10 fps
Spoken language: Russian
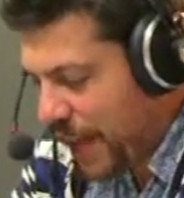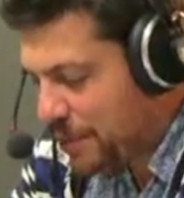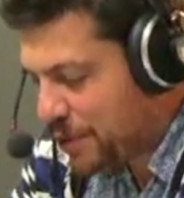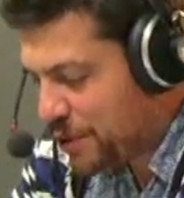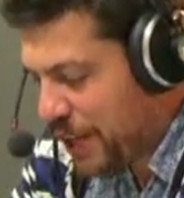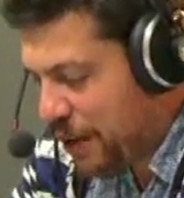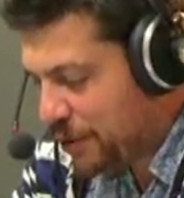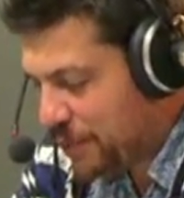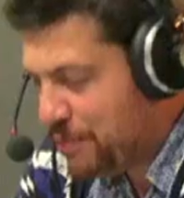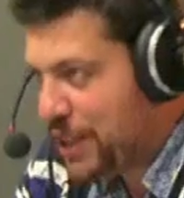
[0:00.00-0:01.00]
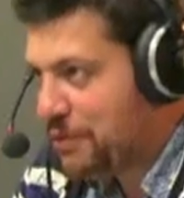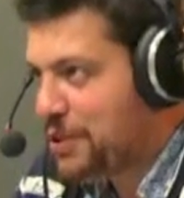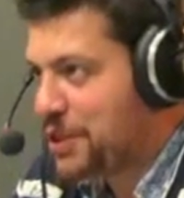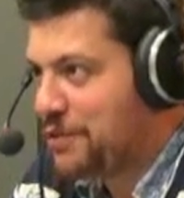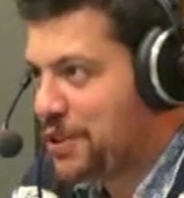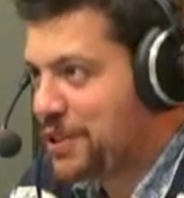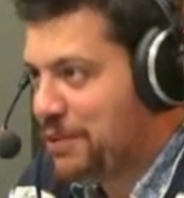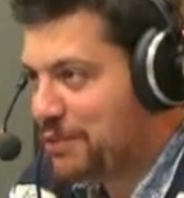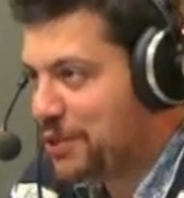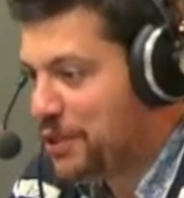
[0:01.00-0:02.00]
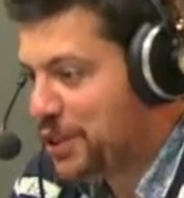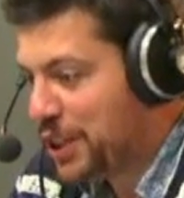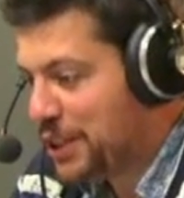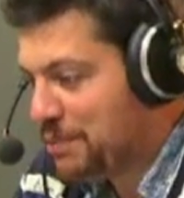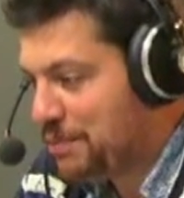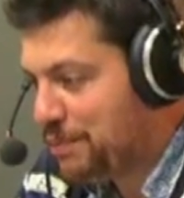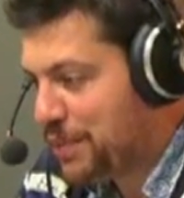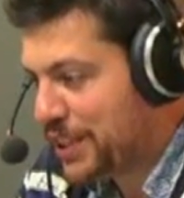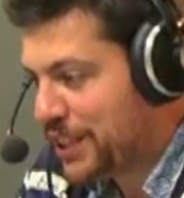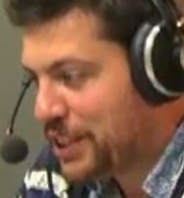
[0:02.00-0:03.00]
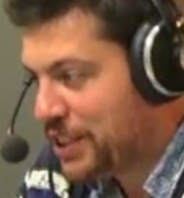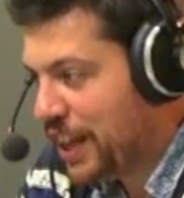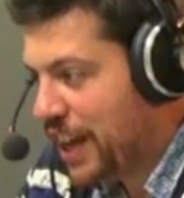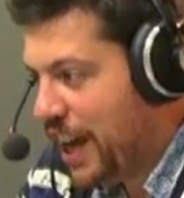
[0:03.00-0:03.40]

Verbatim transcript: обсуждают, обмениваются весь там Твиттер этим пестрит.